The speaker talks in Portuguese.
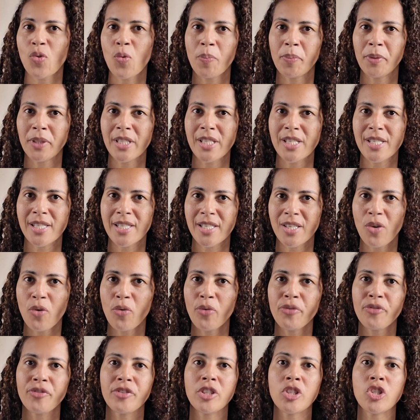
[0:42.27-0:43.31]
comprinhas que
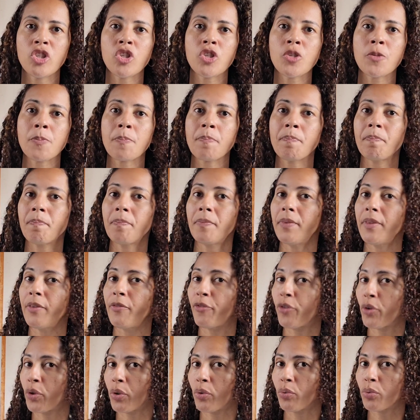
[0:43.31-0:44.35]
eu fiz
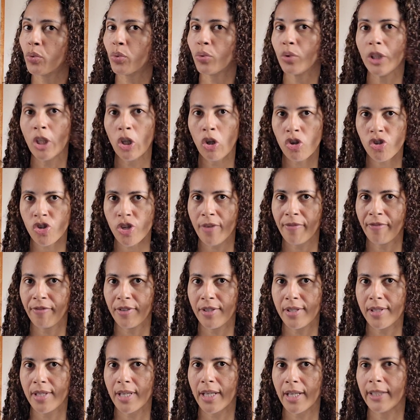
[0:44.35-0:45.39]
foram tudo em loja
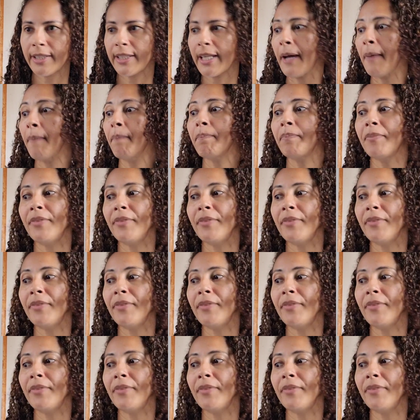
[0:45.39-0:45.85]
física, tá?